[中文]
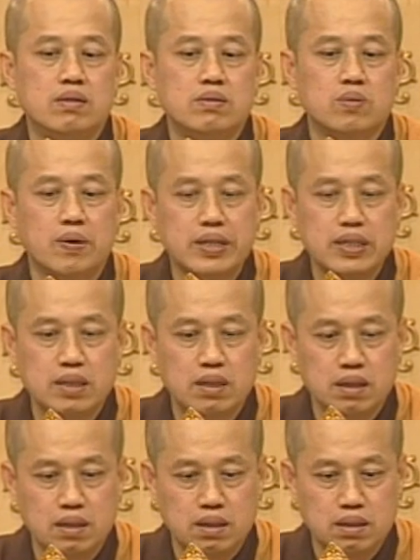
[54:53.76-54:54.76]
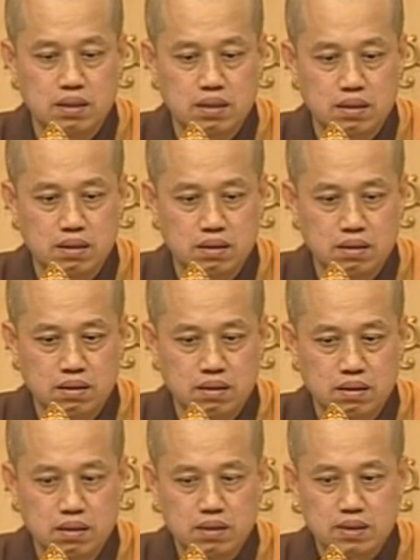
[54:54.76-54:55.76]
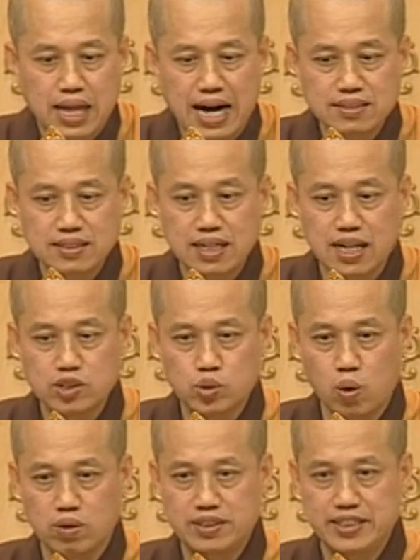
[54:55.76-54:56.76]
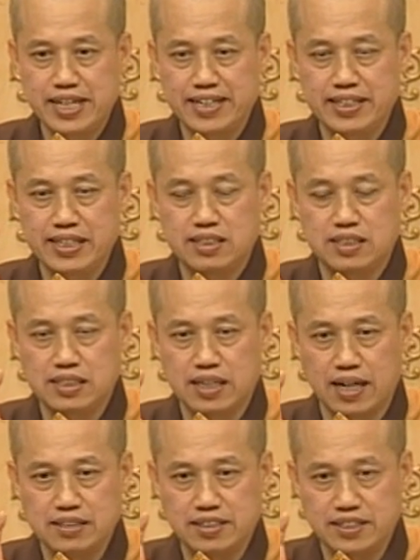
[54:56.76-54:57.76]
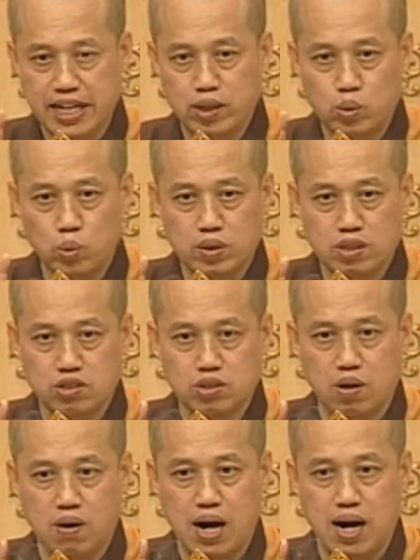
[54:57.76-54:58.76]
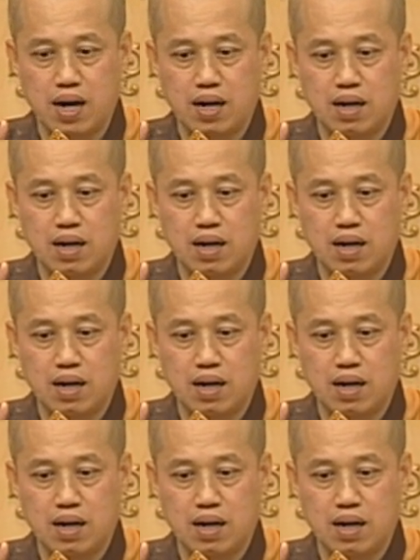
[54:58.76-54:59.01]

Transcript: 所以，当这个如果建立起很坚固的时候啊。